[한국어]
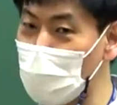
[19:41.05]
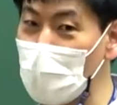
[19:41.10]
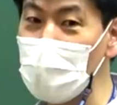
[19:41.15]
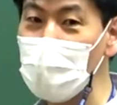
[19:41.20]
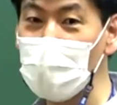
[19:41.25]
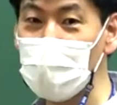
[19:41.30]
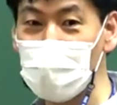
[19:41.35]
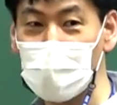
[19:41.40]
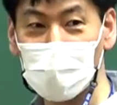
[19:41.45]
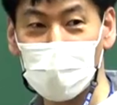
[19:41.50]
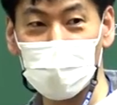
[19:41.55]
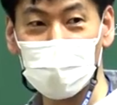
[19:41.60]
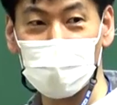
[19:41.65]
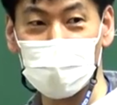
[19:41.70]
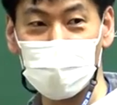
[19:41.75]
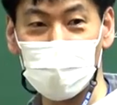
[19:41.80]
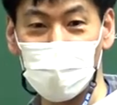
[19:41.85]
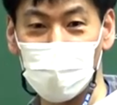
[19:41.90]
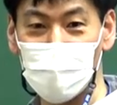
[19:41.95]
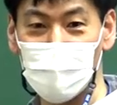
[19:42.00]
맨날 얘기하는 거
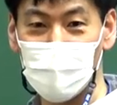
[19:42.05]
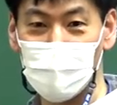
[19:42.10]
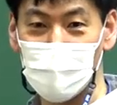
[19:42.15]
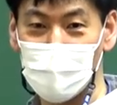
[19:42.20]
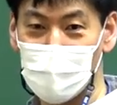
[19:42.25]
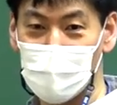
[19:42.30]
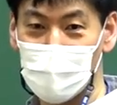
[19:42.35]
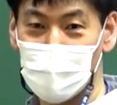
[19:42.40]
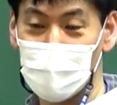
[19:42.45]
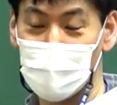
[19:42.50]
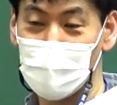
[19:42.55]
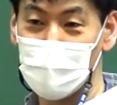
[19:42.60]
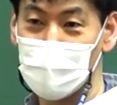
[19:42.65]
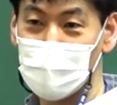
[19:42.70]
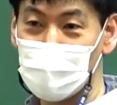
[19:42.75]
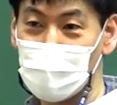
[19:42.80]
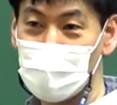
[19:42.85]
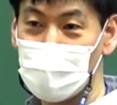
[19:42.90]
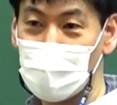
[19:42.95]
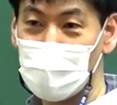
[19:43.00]
아니냐.
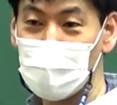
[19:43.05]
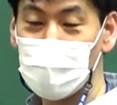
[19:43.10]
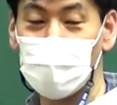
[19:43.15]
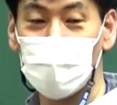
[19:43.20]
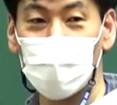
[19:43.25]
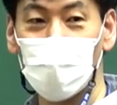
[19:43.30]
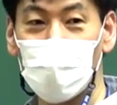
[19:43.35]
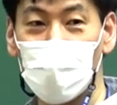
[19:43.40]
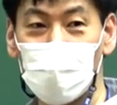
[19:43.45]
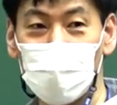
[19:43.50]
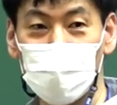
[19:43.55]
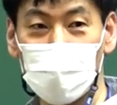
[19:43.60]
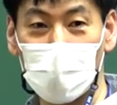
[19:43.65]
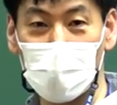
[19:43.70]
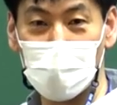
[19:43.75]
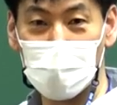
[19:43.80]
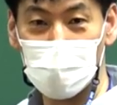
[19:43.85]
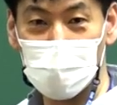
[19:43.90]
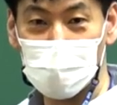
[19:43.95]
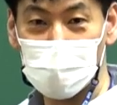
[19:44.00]
되냐. 이거 뭐하고
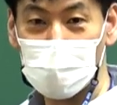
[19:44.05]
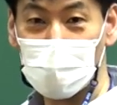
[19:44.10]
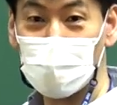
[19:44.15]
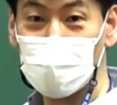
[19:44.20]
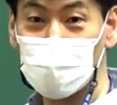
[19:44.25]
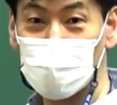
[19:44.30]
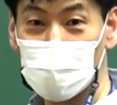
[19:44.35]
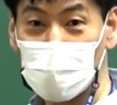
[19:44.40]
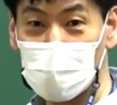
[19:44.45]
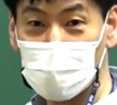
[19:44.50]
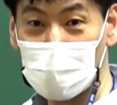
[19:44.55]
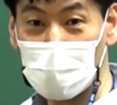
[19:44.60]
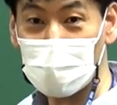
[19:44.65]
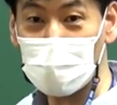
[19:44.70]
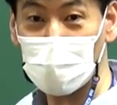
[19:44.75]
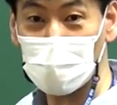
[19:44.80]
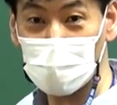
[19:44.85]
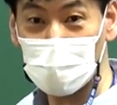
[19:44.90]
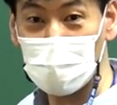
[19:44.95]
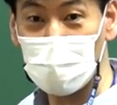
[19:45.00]
달라. 자력 구제랑
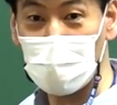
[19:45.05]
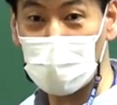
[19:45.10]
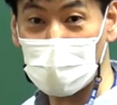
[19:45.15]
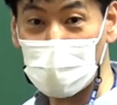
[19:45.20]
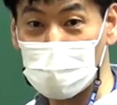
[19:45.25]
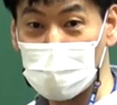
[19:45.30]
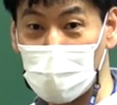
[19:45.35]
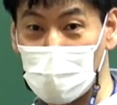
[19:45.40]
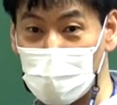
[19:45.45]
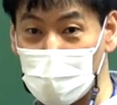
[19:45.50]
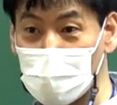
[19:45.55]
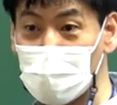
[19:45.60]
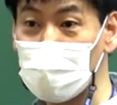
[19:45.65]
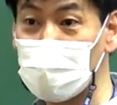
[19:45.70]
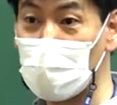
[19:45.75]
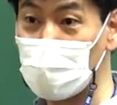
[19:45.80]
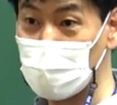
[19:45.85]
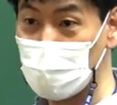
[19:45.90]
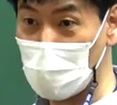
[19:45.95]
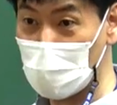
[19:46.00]
다르다고 늘 얘기하자. 이거
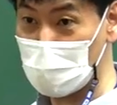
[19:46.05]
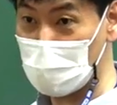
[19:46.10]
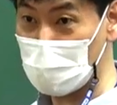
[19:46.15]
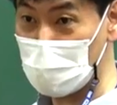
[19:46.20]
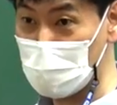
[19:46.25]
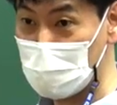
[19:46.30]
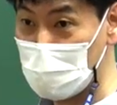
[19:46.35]
자구 핵이.